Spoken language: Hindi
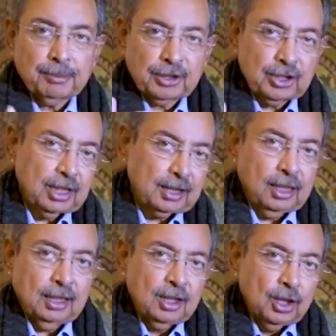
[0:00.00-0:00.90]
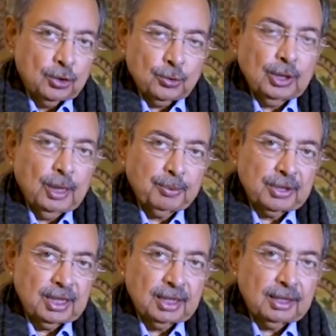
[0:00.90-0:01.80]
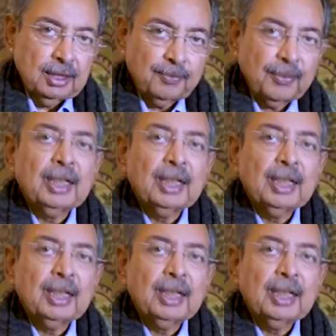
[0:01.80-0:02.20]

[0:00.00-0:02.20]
प्रचार का चुनाव प्रचार का